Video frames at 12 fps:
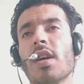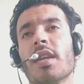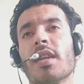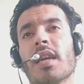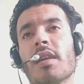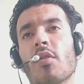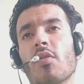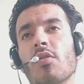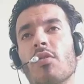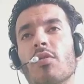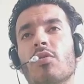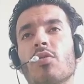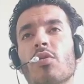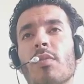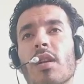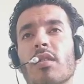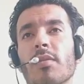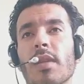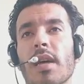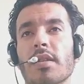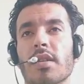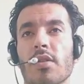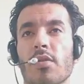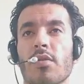ان انا بقول له 2 ملتبلاي
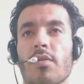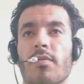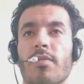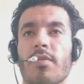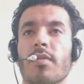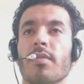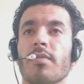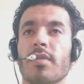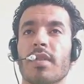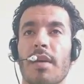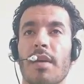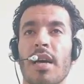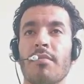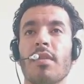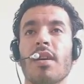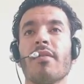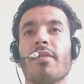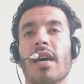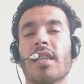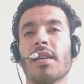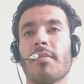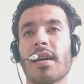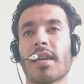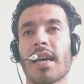0 تمام
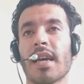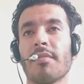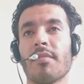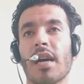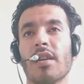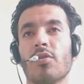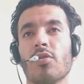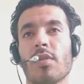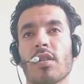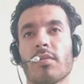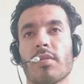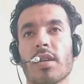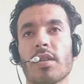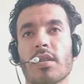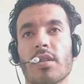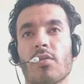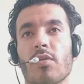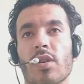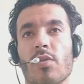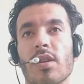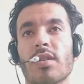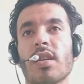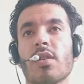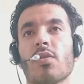فهتبقى كام قال لي 2 ملتبلاي 0 ايكوال
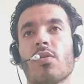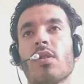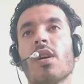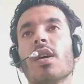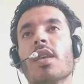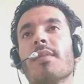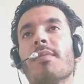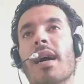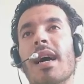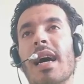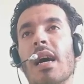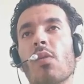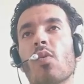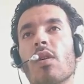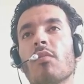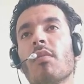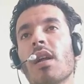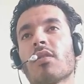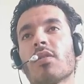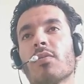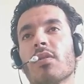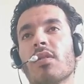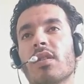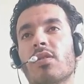0 يبقى اول
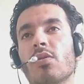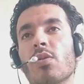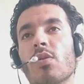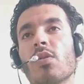مالتيبل لل2